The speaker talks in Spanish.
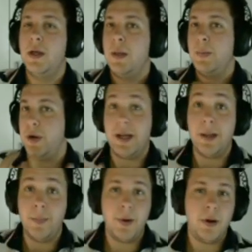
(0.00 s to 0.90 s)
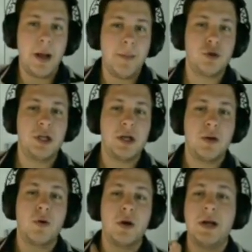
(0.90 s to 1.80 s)
Por ejemplo, ambos
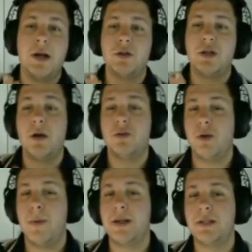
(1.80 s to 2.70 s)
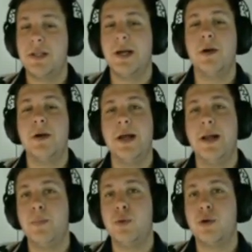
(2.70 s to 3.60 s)
transcurren en los Outer Banks de
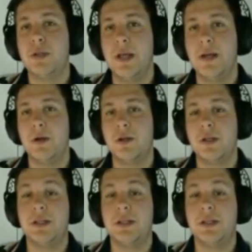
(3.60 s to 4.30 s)
Carolina del Norte.